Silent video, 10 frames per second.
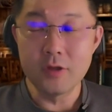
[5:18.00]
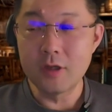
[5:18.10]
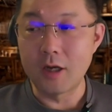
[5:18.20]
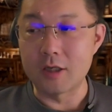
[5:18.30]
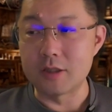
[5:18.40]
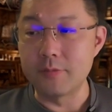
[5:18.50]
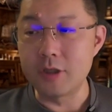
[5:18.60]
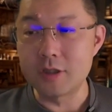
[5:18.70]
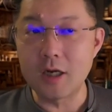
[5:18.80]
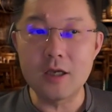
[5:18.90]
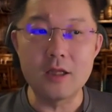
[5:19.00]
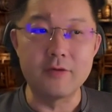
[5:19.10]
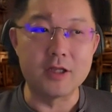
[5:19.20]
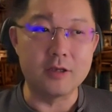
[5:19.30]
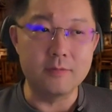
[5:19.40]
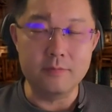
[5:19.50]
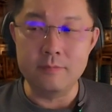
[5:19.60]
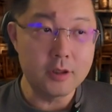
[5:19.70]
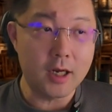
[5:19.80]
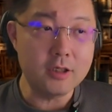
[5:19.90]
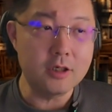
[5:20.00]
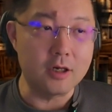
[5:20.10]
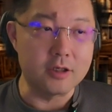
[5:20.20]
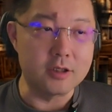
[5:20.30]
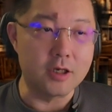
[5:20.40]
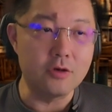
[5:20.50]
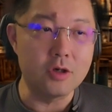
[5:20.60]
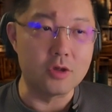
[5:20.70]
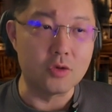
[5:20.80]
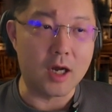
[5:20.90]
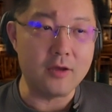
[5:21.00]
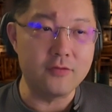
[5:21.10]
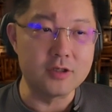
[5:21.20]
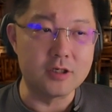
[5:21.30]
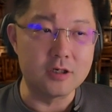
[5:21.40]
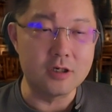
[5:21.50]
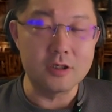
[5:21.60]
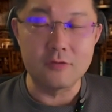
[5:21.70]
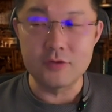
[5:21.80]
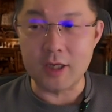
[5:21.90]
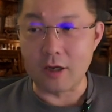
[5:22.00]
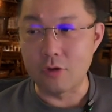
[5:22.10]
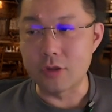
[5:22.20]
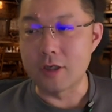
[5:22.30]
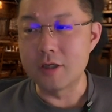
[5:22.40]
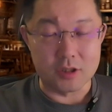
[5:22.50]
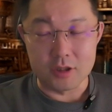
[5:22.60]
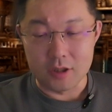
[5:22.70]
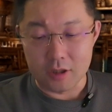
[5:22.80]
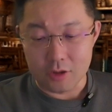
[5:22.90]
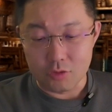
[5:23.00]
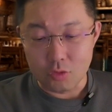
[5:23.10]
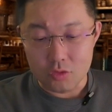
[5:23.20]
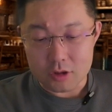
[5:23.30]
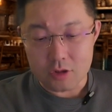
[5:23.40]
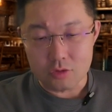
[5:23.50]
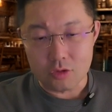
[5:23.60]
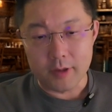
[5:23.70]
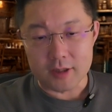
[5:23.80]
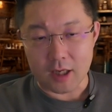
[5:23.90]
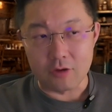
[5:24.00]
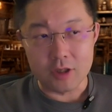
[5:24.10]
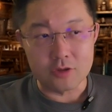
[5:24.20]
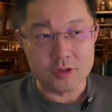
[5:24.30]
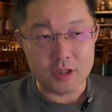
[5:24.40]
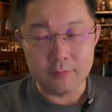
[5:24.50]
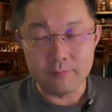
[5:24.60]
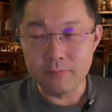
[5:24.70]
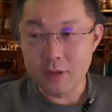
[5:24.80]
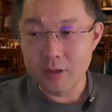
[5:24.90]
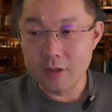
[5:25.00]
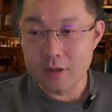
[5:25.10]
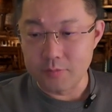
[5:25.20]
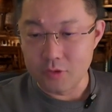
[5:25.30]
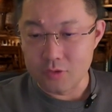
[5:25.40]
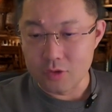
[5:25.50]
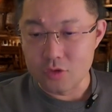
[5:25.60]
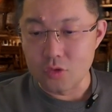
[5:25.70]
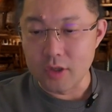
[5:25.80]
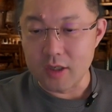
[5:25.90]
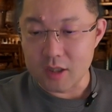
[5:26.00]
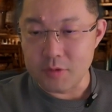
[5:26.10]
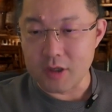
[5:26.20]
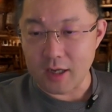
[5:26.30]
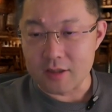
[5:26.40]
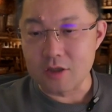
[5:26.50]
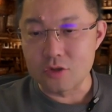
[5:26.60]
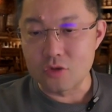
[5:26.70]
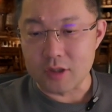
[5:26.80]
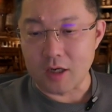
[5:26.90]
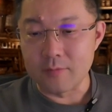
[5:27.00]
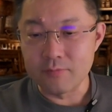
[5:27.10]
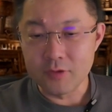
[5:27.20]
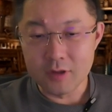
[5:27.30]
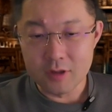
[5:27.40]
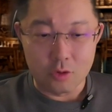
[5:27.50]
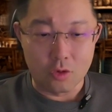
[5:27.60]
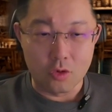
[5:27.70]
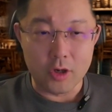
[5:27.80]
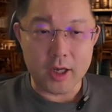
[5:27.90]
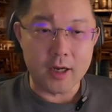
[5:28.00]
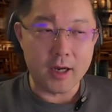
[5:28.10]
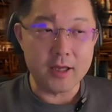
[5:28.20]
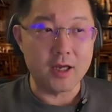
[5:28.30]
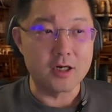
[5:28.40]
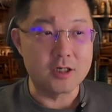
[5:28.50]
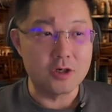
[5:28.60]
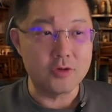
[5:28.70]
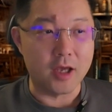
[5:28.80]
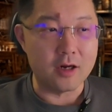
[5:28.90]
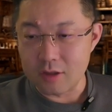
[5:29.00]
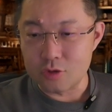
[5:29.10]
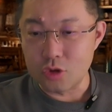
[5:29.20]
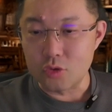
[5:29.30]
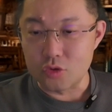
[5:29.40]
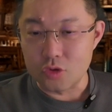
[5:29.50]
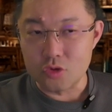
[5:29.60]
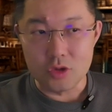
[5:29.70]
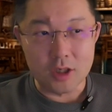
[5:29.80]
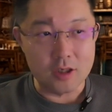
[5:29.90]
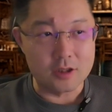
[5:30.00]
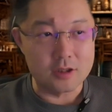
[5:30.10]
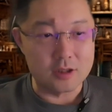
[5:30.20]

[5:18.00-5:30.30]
啊。什么是商业的问题？大家知道，以前有很多 iPhone 其实是政府采购的，甚至很多公司说我们要采购一些手机，比如说作为礼品来赠送一下。火锅店开店十周年，税务局送他个